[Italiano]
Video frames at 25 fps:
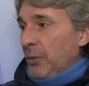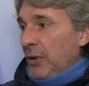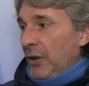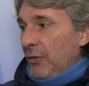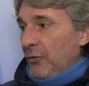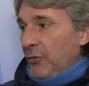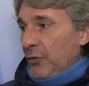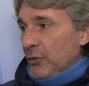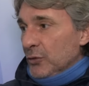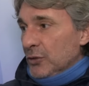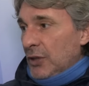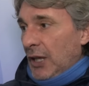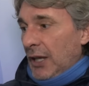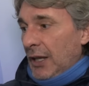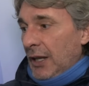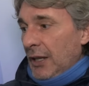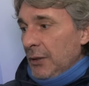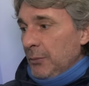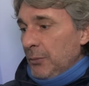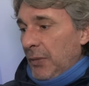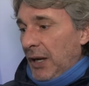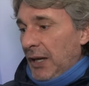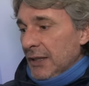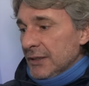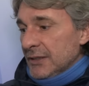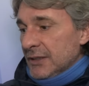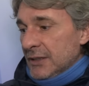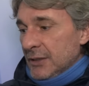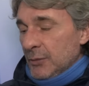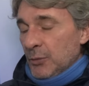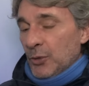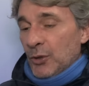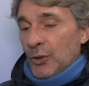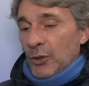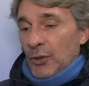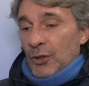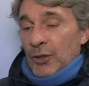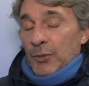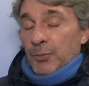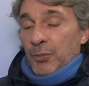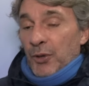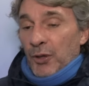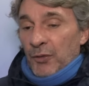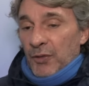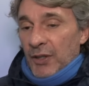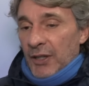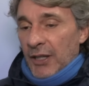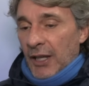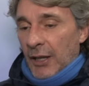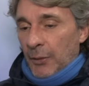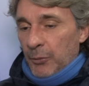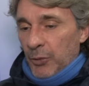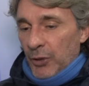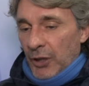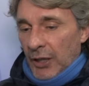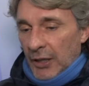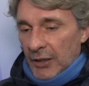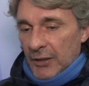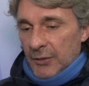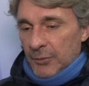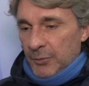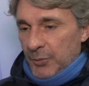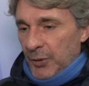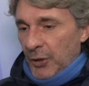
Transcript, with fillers: per affrontarla in massimo e poi vediamo, dai.